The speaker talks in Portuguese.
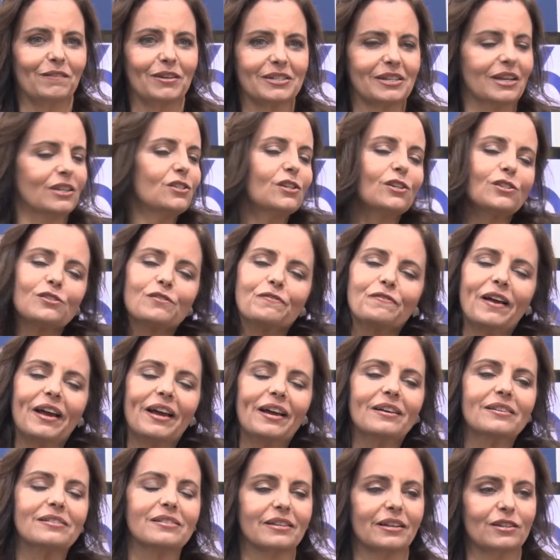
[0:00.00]
Se A gente
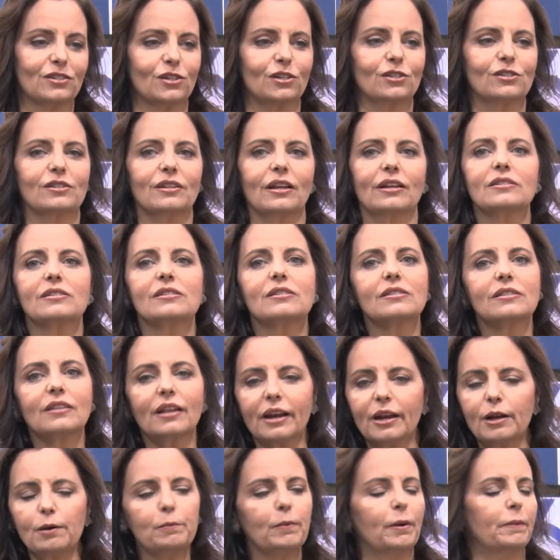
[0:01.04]
festa, a gente está
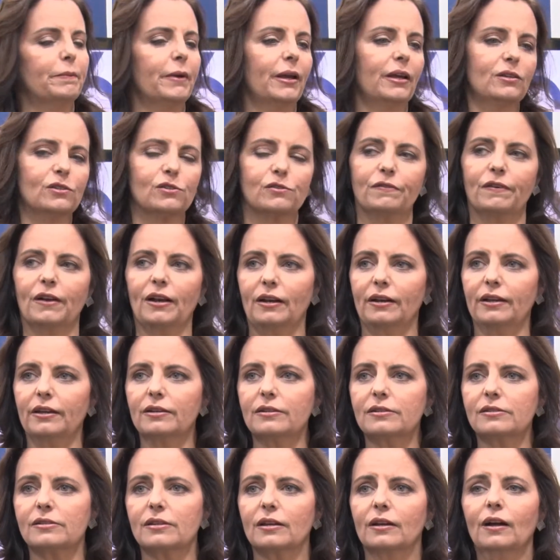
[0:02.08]
extremamente
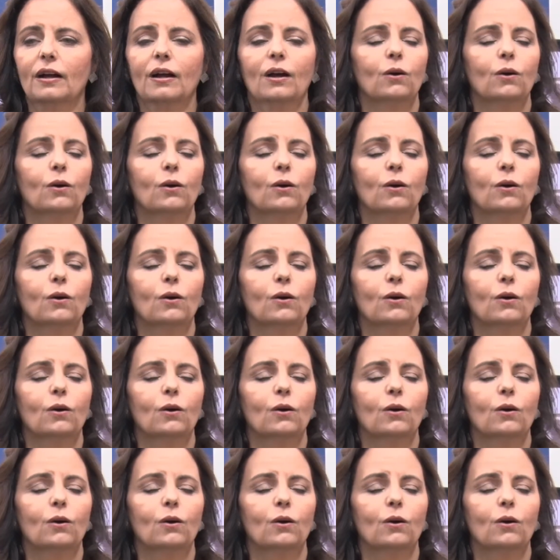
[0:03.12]
feliz